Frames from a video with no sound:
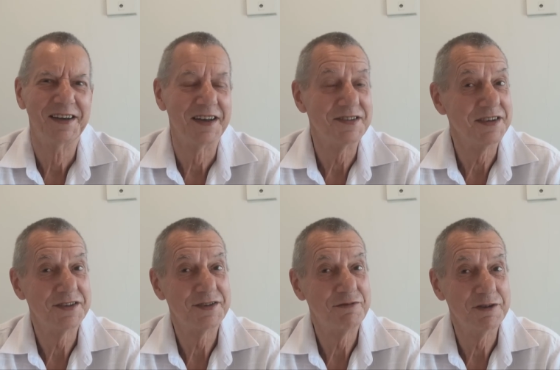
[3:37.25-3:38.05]
das
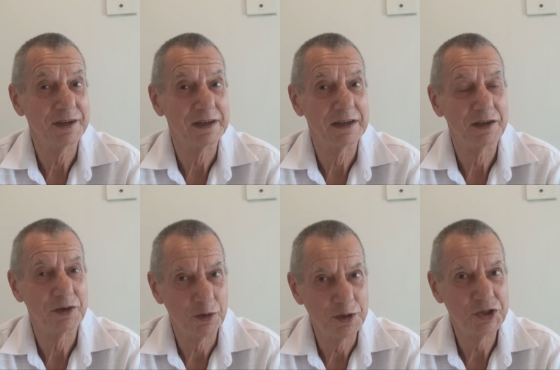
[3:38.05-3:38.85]
ist für
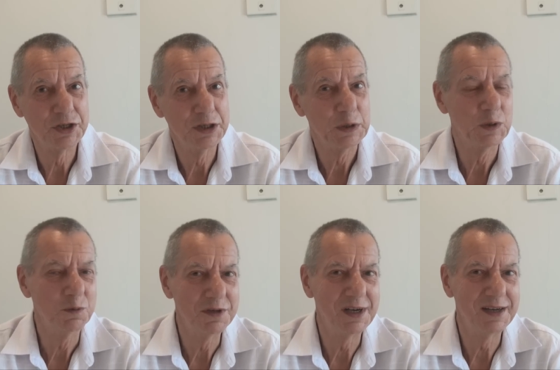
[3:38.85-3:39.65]
deutsche
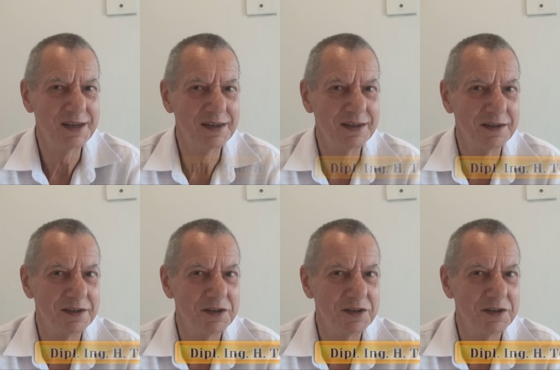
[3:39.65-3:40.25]
Jugendliche